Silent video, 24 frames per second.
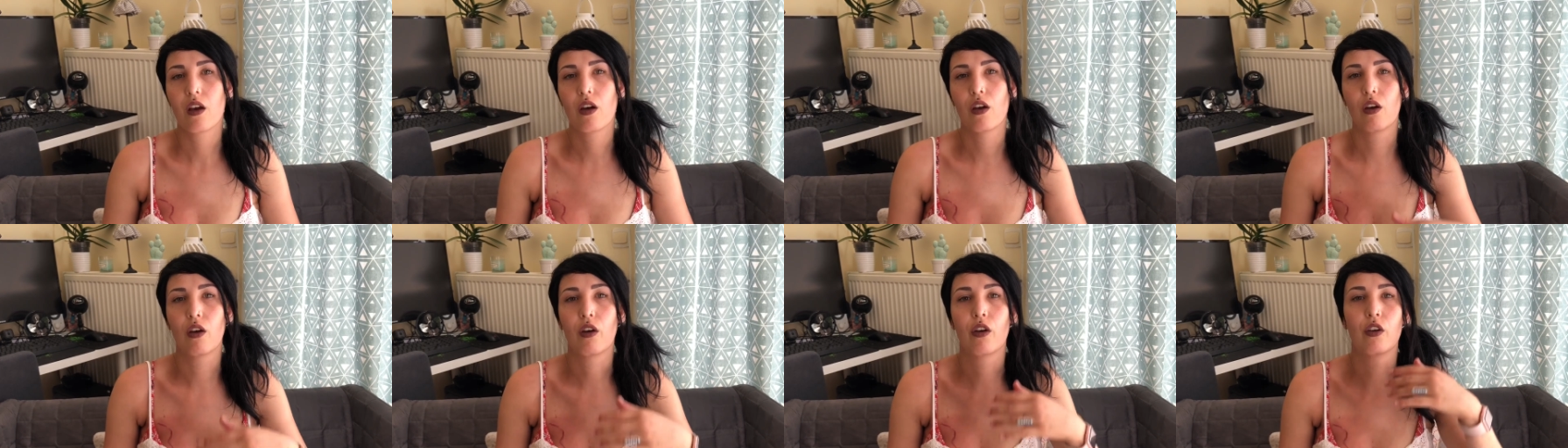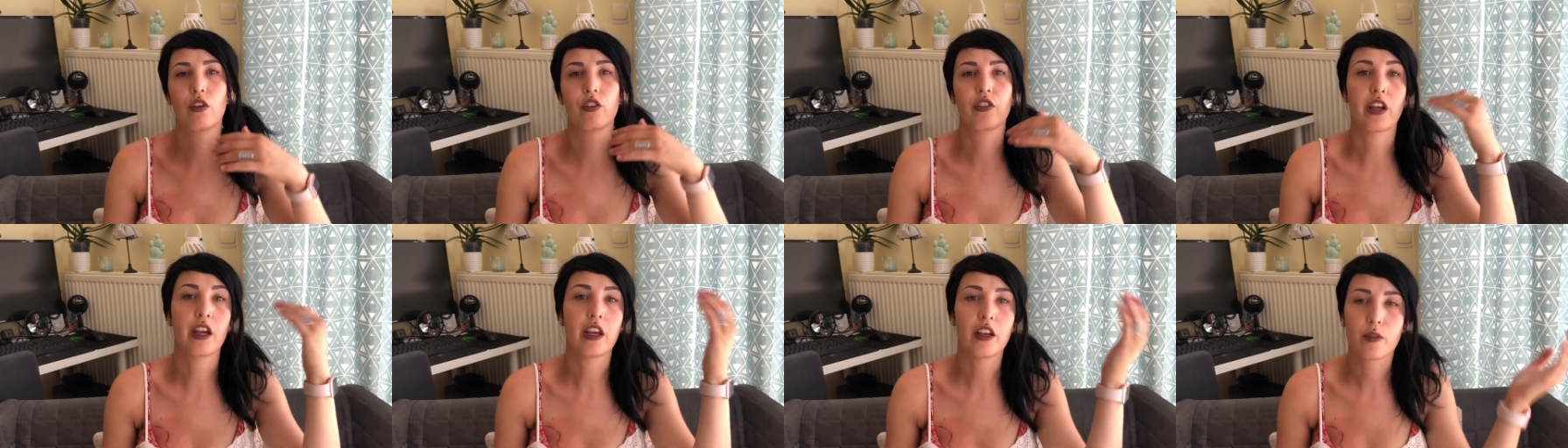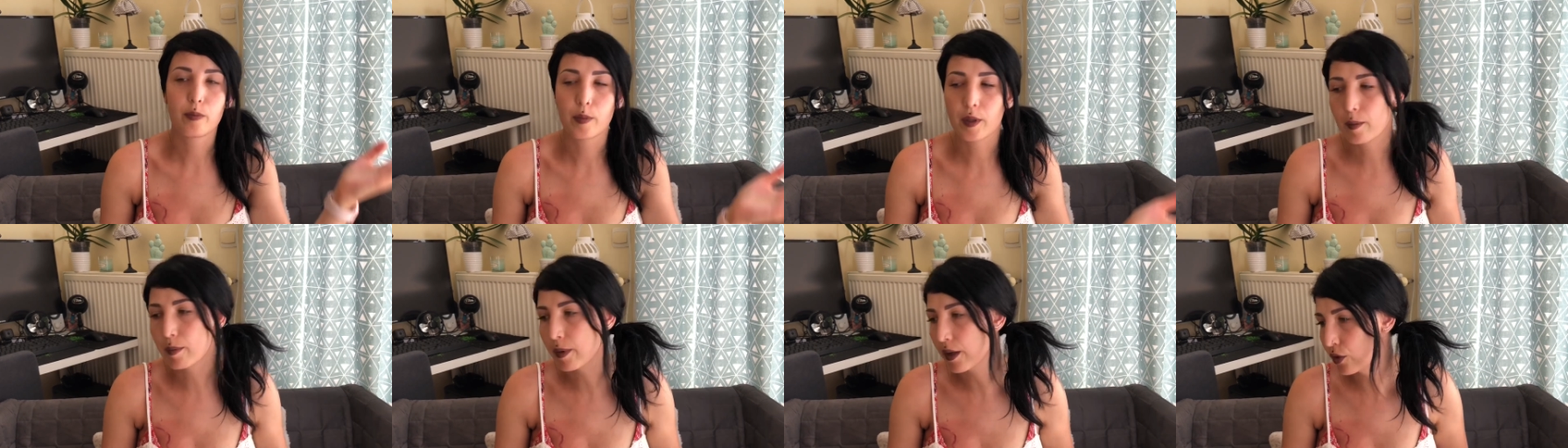Euh, je
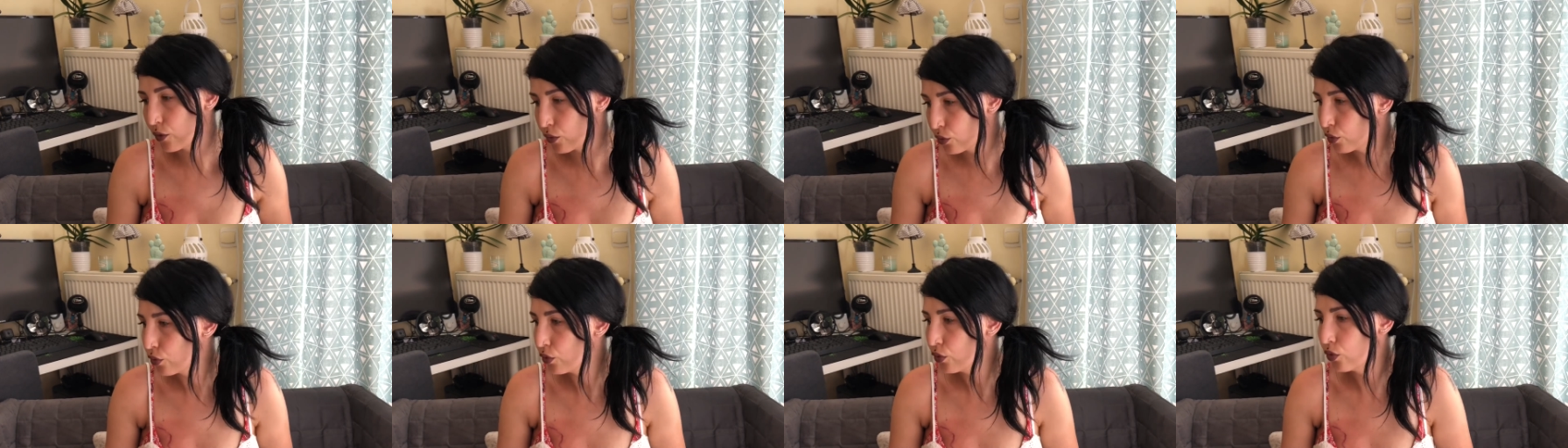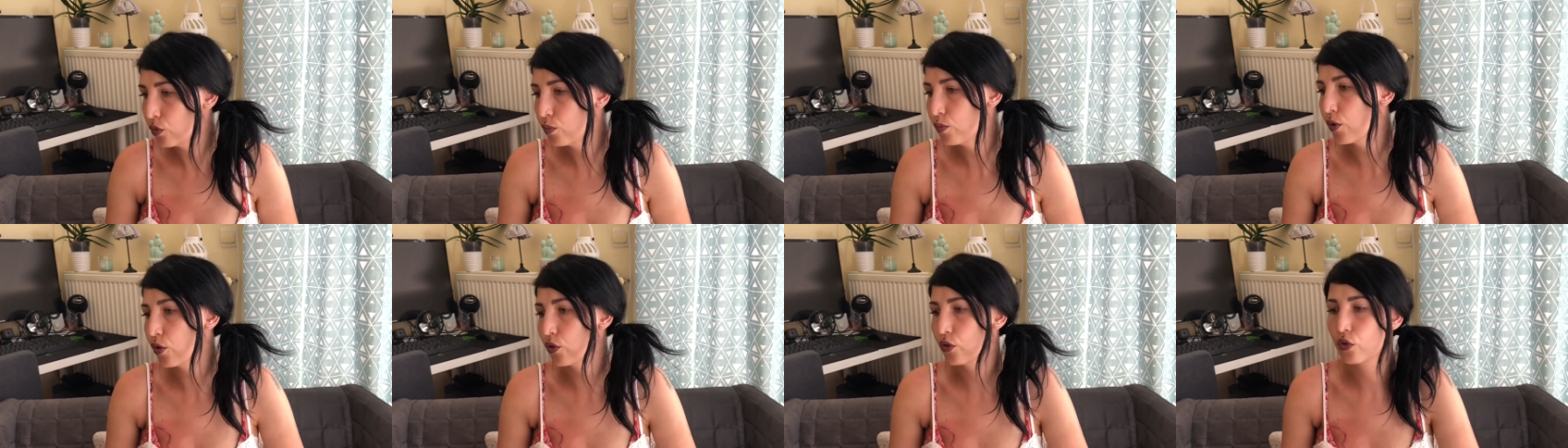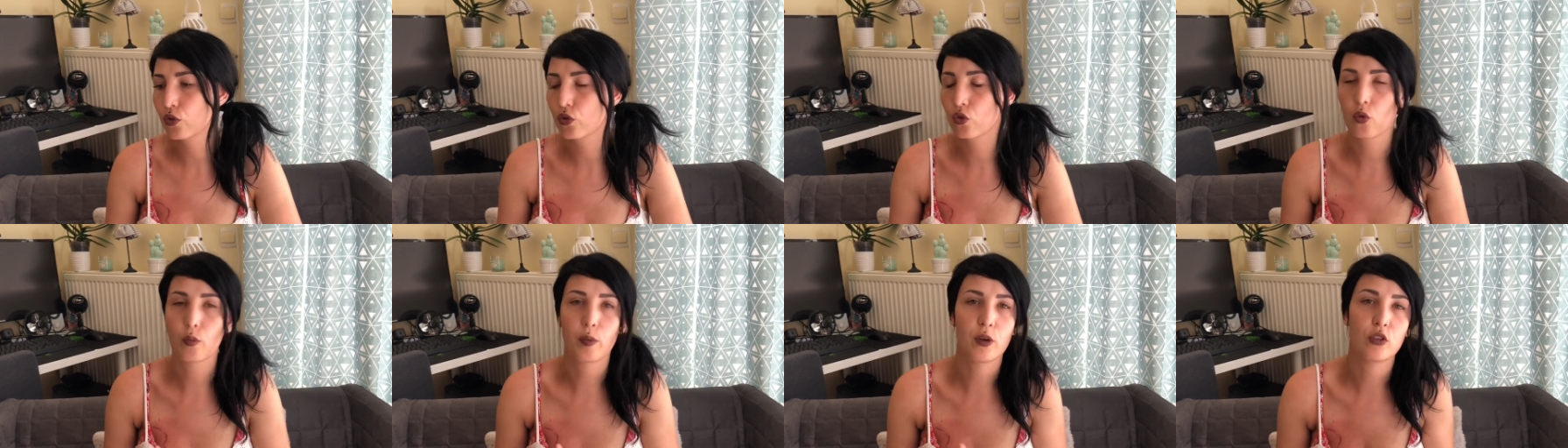réexplique pas tout pour
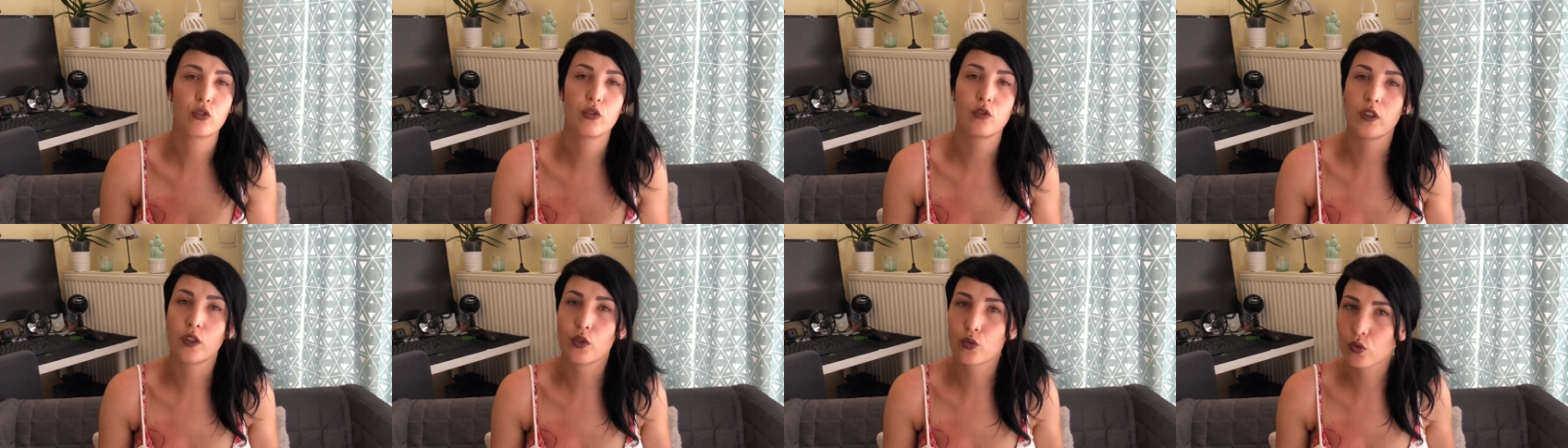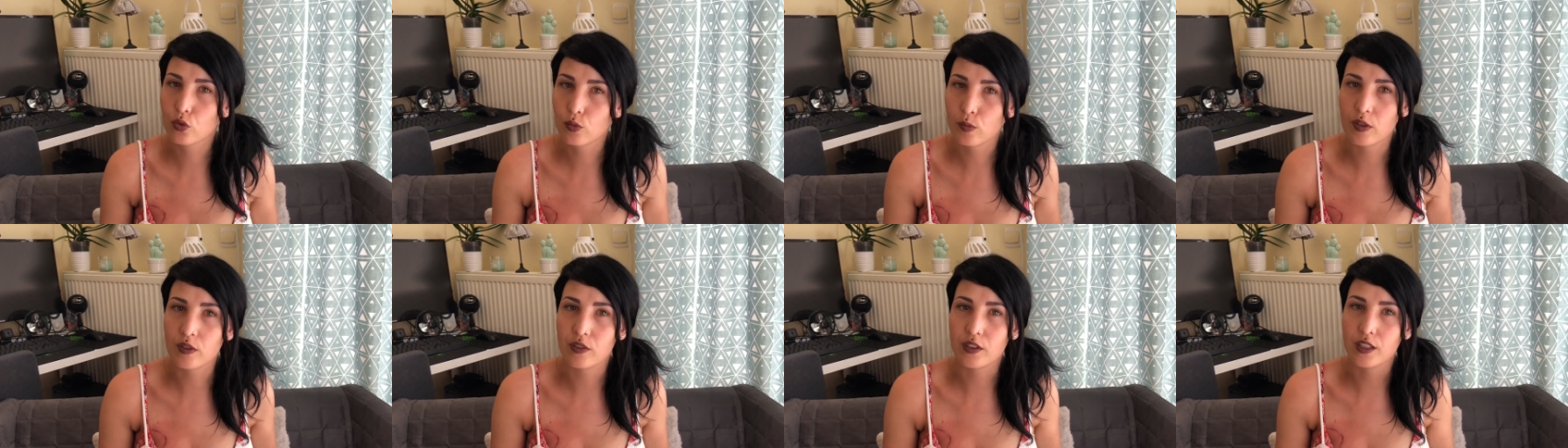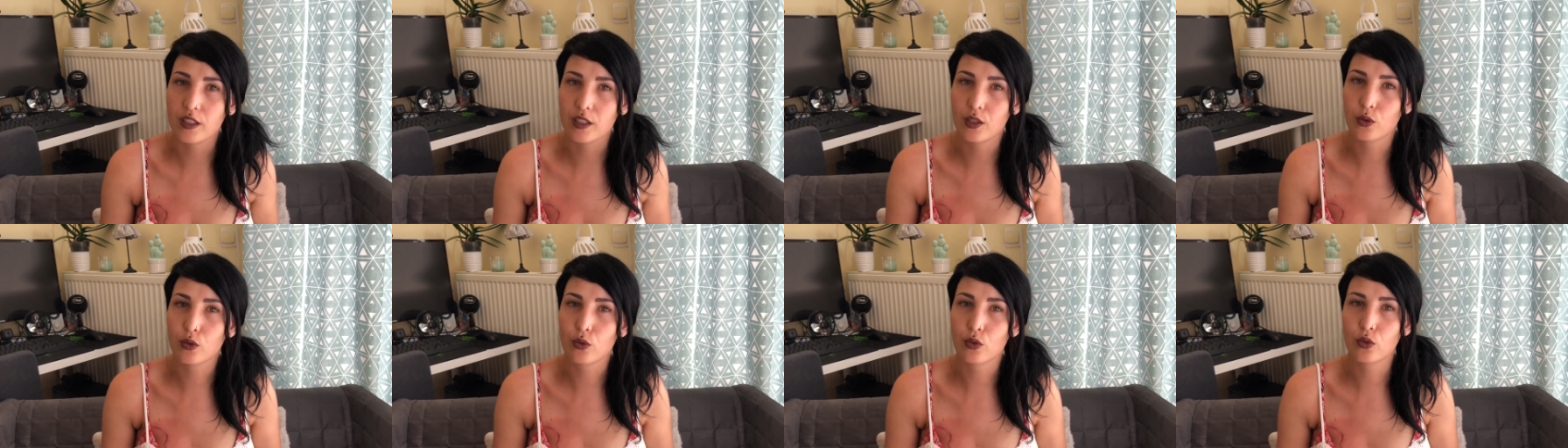ceux qui n'ont pas suivi toutes mes
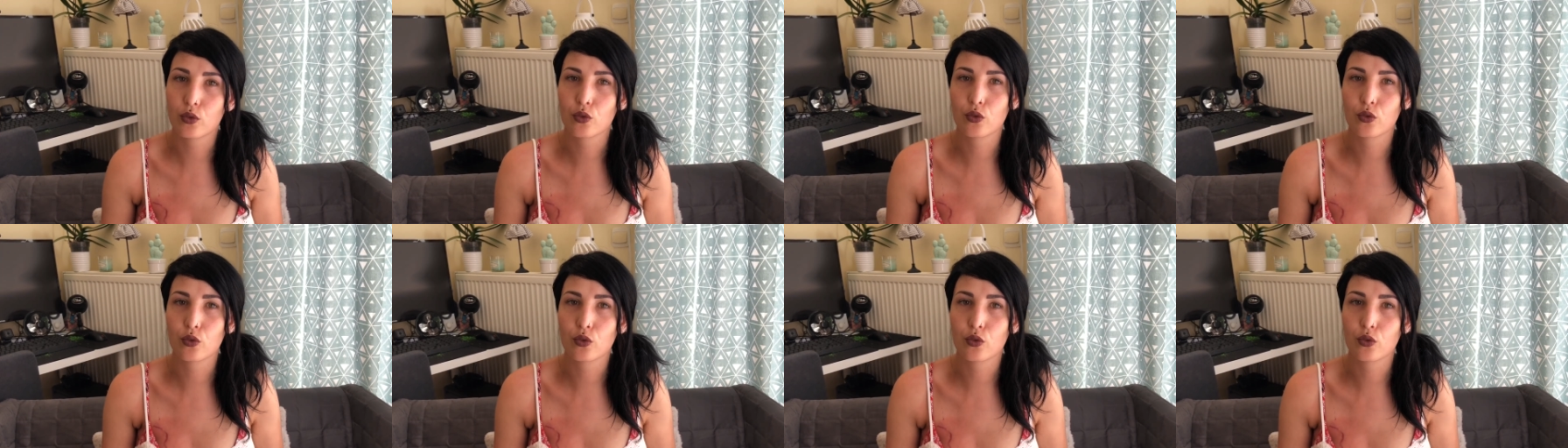vidéos.